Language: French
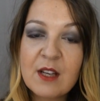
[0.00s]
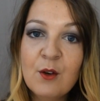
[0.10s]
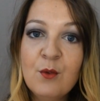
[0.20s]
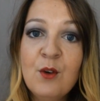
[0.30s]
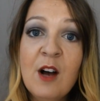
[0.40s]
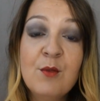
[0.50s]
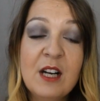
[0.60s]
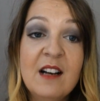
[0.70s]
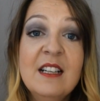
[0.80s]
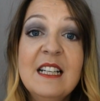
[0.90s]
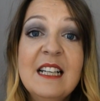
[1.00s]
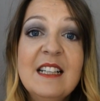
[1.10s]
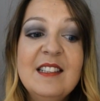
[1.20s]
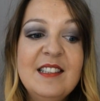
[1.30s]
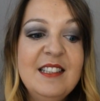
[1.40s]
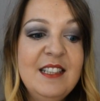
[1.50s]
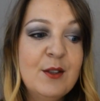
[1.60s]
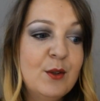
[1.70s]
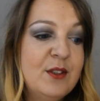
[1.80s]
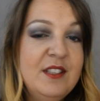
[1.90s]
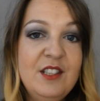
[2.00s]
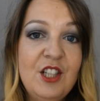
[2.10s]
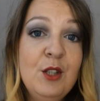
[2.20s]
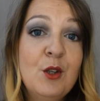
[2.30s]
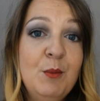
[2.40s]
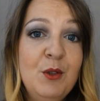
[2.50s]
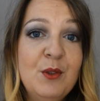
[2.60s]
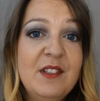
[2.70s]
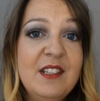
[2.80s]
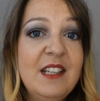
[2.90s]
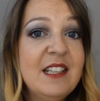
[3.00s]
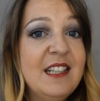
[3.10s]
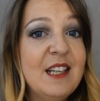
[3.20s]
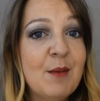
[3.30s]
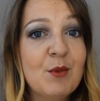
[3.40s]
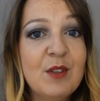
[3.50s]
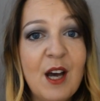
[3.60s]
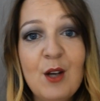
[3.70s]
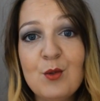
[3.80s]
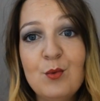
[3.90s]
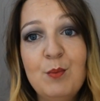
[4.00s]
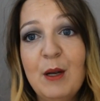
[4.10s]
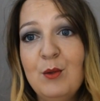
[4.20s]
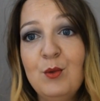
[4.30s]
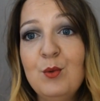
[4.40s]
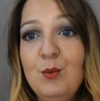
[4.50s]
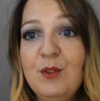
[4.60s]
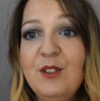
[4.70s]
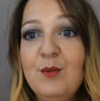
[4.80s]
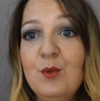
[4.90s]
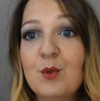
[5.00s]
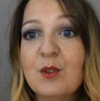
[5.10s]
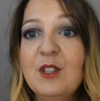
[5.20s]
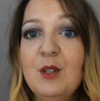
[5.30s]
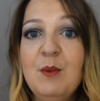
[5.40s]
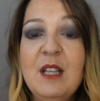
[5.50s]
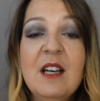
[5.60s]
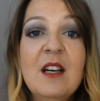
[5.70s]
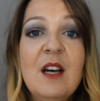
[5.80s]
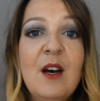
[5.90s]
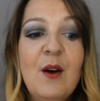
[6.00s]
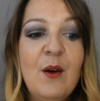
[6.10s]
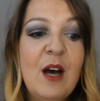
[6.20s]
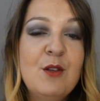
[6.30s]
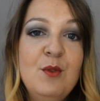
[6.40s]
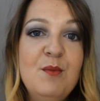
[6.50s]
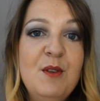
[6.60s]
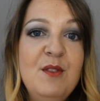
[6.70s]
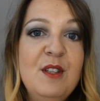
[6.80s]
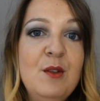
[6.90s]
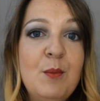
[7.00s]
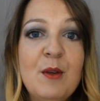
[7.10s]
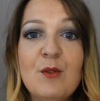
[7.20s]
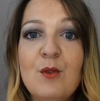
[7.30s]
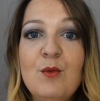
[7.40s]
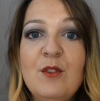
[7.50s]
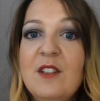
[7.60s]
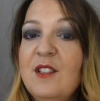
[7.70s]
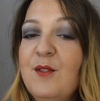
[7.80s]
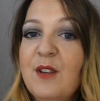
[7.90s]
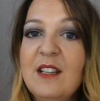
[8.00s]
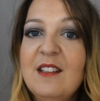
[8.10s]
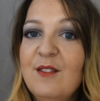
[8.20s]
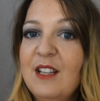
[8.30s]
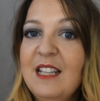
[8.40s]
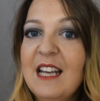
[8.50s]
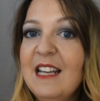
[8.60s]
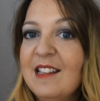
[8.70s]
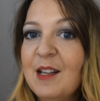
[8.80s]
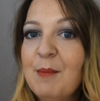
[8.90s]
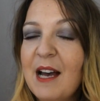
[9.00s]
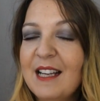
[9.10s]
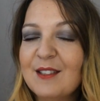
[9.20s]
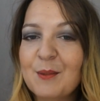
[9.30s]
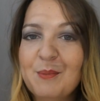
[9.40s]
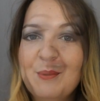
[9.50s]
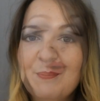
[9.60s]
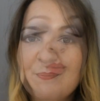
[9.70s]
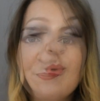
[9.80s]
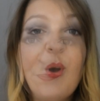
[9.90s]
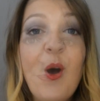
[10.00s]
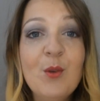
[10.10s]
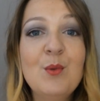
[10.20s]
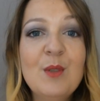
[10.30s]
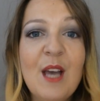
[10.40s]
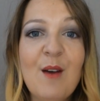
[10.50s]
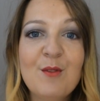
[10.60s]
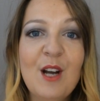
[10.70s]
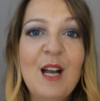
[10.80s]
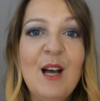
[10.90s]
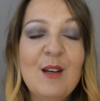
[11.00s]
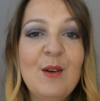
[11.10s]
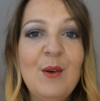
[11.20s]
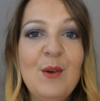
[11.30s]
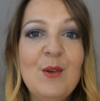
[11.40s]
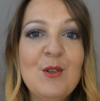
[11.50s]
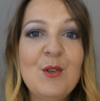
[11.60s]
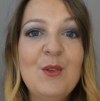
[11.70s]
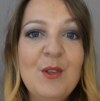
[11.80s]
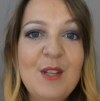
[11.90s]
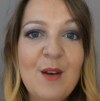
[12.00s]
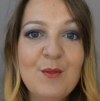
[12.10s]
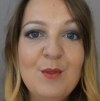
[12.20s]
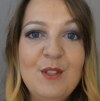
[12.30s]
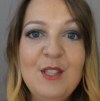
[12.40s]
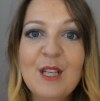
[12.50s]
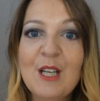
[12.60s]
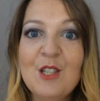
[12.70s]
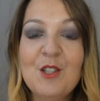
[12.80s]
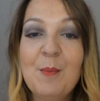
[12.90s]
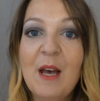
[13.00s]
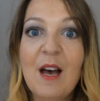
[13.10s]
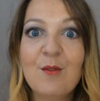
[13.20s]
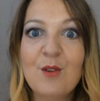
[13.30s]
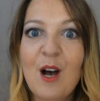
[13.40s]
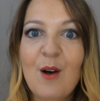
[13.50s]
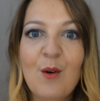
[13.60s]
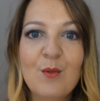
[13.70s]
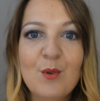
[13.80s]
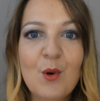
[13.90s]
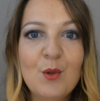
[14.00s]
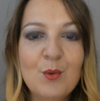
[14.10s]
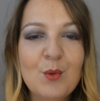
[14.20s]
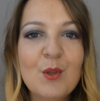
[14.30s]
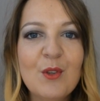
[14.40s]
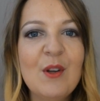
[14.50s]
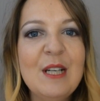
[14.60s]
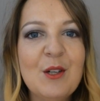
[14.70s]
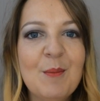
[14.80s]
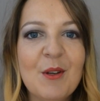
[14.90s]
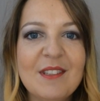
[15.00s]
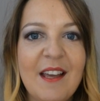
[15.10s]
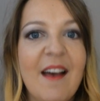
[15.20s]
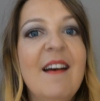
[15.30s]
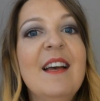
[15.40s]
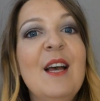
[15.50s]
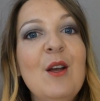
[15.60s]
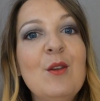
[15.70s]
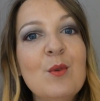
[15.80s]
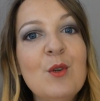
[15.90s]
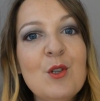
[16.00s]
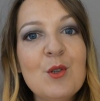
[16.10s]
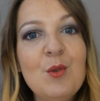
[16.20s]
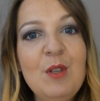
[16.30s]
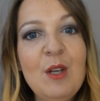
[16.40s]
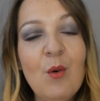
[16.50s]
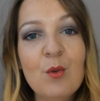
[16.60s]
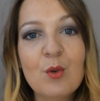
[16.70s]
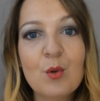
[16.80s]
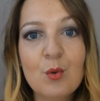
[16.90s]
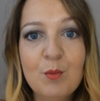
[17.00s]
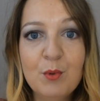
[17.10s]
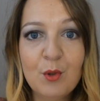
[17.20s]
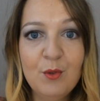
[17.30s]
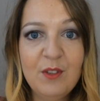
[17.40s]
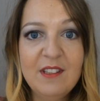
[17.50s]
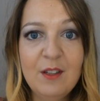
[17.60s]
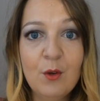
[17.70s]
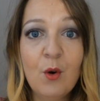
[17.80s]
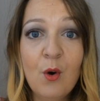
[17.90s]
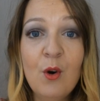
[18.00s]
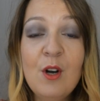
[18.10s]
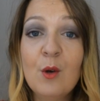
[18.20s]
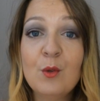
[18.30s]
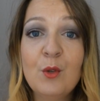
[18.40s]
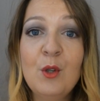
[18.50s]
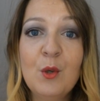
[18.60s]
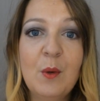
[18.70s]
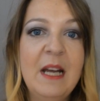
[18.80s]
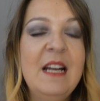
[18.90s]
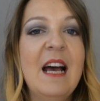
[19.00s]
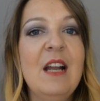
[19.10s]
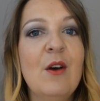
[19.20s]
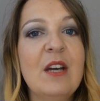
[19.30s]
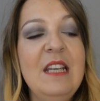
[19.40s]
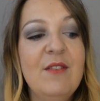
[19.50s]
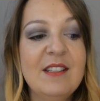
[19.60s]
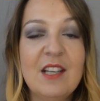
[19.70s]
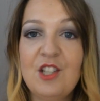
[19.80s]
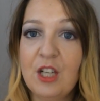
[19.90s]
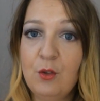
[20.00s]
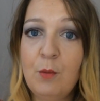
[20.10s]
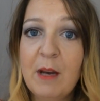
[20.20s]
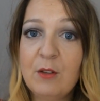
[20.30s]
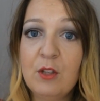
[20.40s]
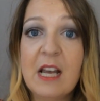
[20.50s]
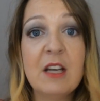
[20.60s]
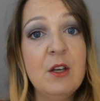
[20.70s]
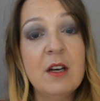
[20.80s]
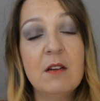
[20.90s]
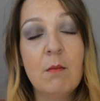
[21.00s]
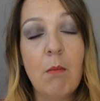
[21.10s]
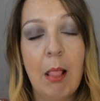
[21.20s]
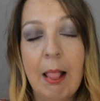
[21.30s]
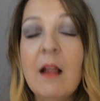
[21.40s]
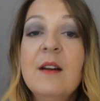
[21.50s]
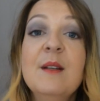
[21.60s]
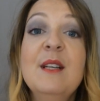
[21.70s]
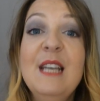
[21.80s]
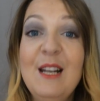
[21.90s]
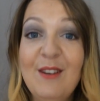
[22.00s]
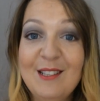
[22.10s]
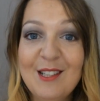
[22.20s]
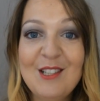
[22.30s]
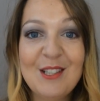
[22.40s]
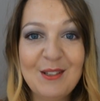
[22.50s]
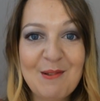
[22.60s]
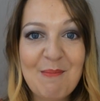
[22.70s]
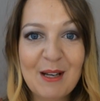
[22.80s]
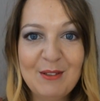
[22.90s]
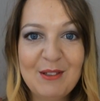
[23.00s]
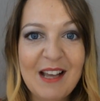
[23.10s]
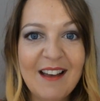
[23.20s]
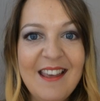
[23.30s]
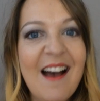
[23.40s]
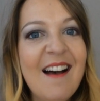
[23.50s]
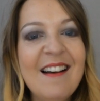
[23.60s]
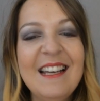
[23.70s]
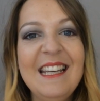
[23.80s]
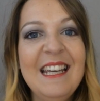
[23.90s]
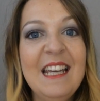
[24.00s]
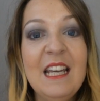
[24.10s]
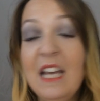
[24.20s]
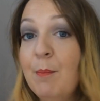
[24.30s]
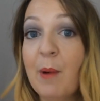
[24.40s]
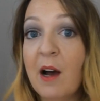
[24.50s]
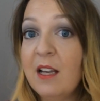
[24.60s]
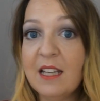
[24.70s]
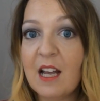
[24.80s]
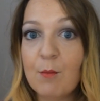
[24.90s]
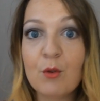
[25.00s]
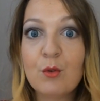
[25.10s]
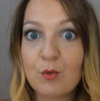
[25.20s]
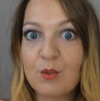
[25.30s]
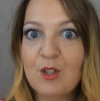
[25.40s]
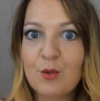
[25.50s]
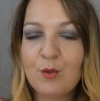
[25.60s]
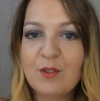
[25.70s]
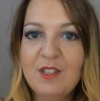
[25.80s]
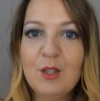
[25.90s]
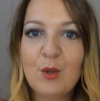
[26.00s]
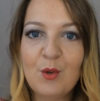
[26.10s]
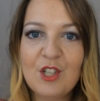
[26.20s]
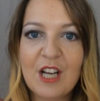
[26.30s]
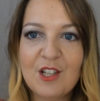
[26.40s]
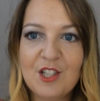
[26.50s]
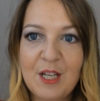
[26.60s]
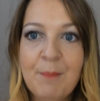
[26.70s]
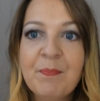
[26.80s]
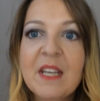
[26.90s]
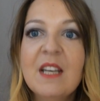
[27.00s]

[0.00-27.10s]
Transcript: voir, voilà, si, si j'ai une communauté qui a mon âge ou pas du tout, ou si vous continuez euh, à suivre mes vidéos parce que vous étiez fan d'Evan et Gaëtan par exemple. Bon, en tout cas, voilà, euh, je tenais à vous le dire et j'espère avoir euh, vos retours dans les commentaires. Donc aujourd'hui, on se retrouve pour une vidéo haul de Noël. Alors, il va s'agir de partenariat hein Il va s'agir de partenariat et, et pas également. Ce sont des choses aussi que j'ai achetées.